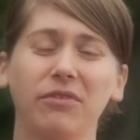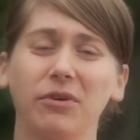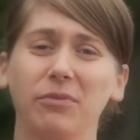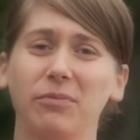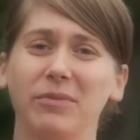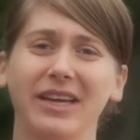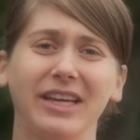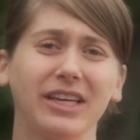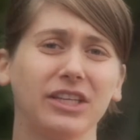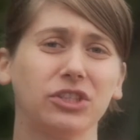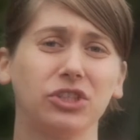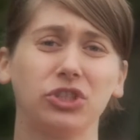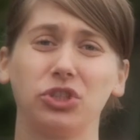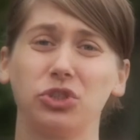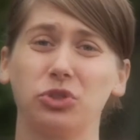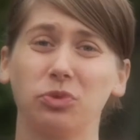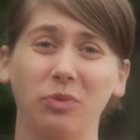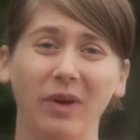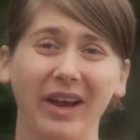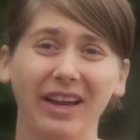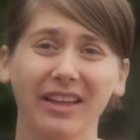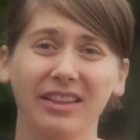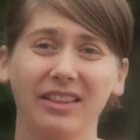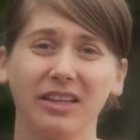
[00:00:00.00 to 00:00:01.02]
mi otuchy,
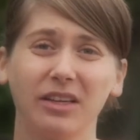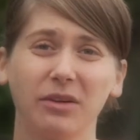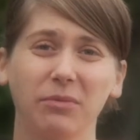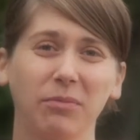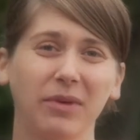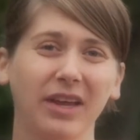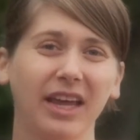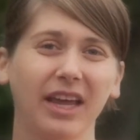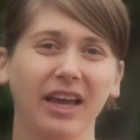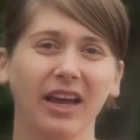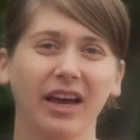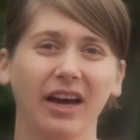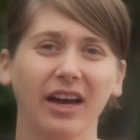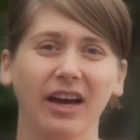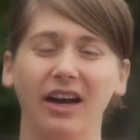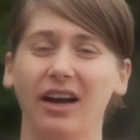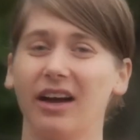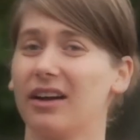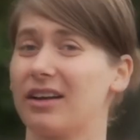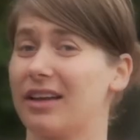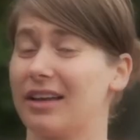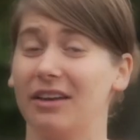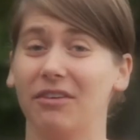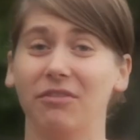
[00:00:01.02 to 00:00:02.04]

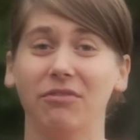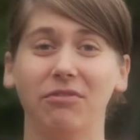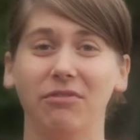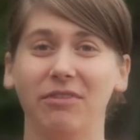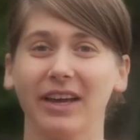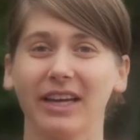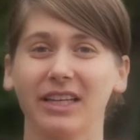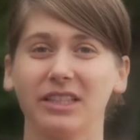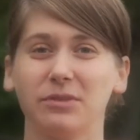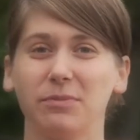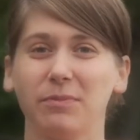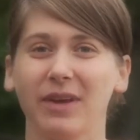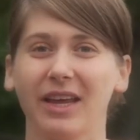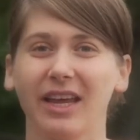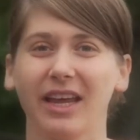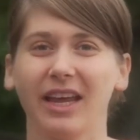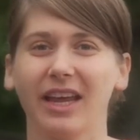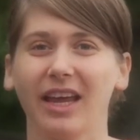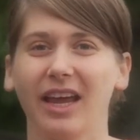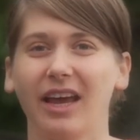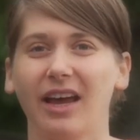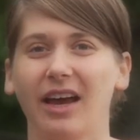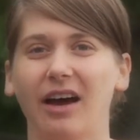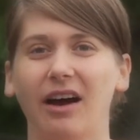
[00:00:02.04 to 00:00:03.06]
wzmacniają mnie, przekonują
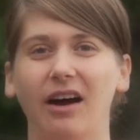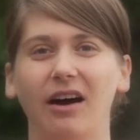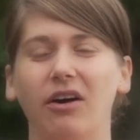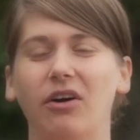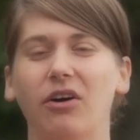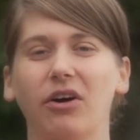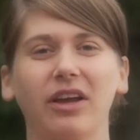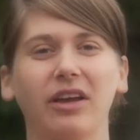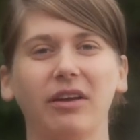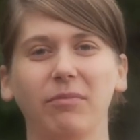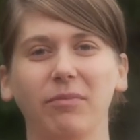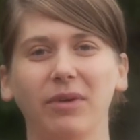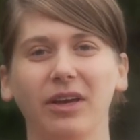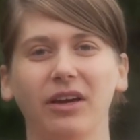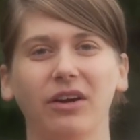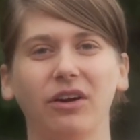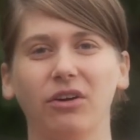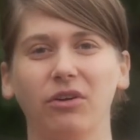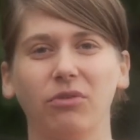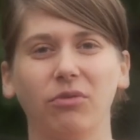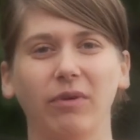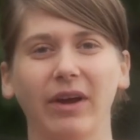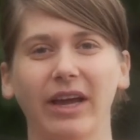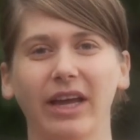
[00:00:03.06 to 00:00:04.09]
lub pozwalają
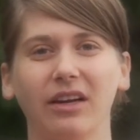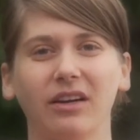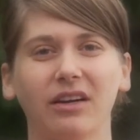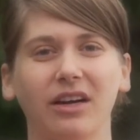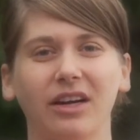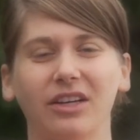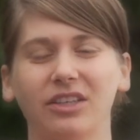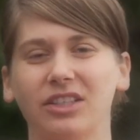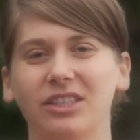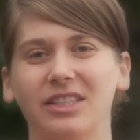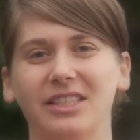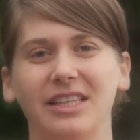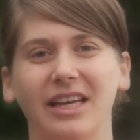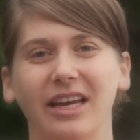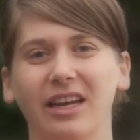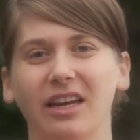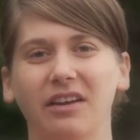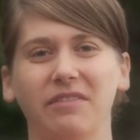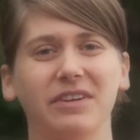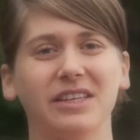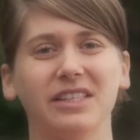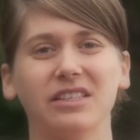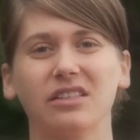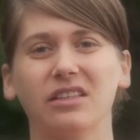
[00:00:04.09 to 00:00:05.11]
lepiej zrozumieć
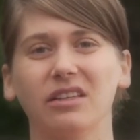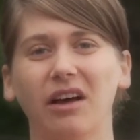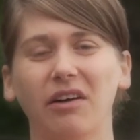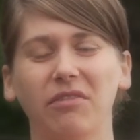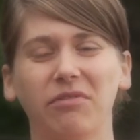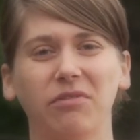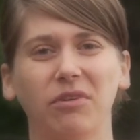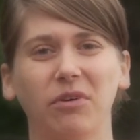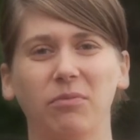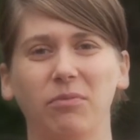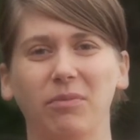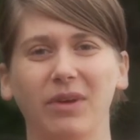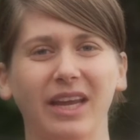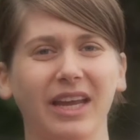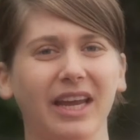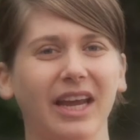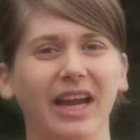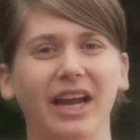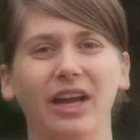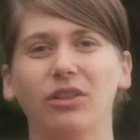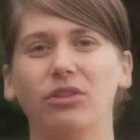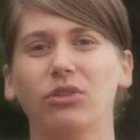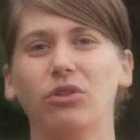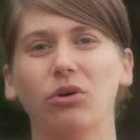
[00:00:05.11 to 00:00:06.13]
miłość Boga do
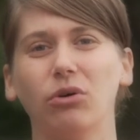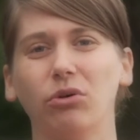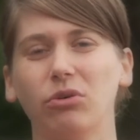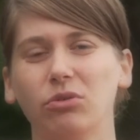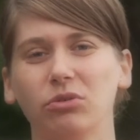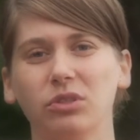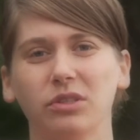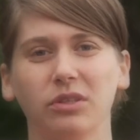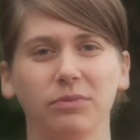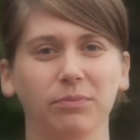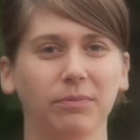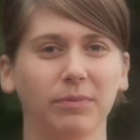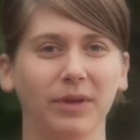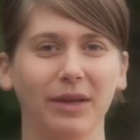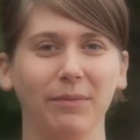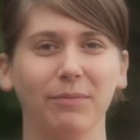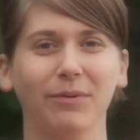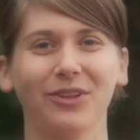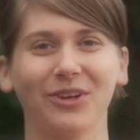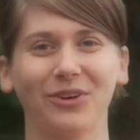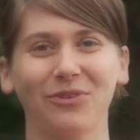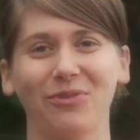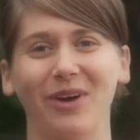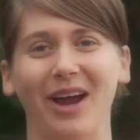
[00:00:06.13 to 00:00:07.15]
mnie i do
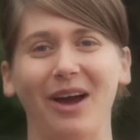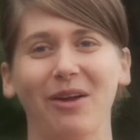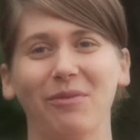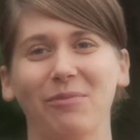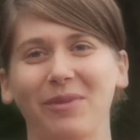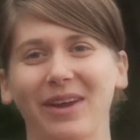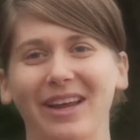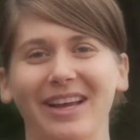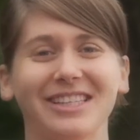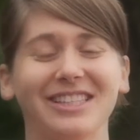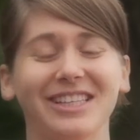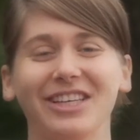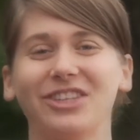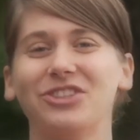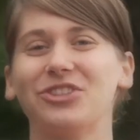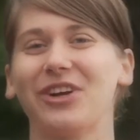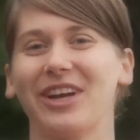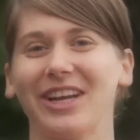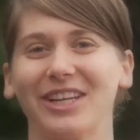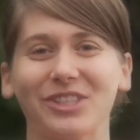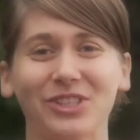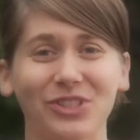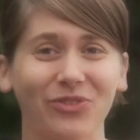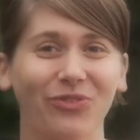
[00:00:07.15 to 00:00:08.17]
moich bliźnich.
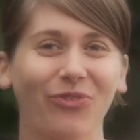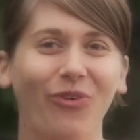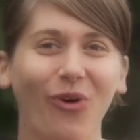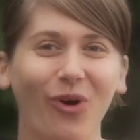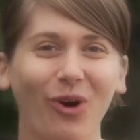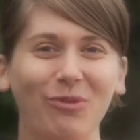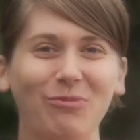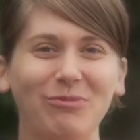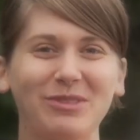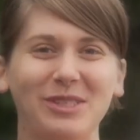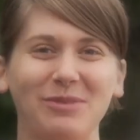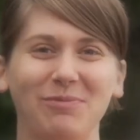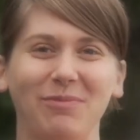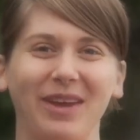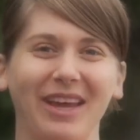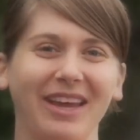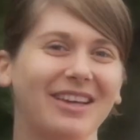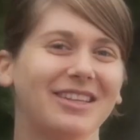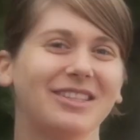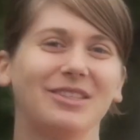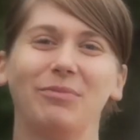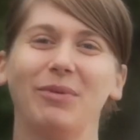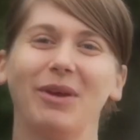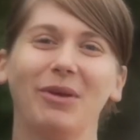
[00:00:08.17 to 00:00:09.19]
Bóg czyni
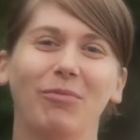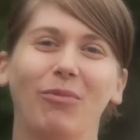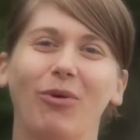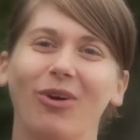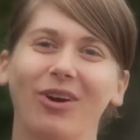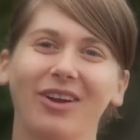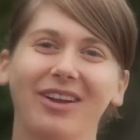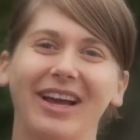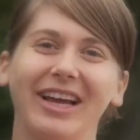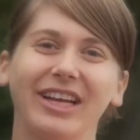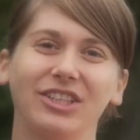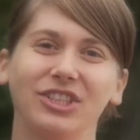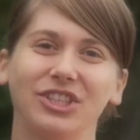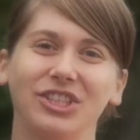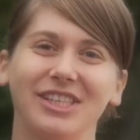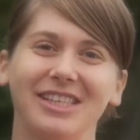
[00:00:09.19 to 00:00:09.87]
mnie podobną do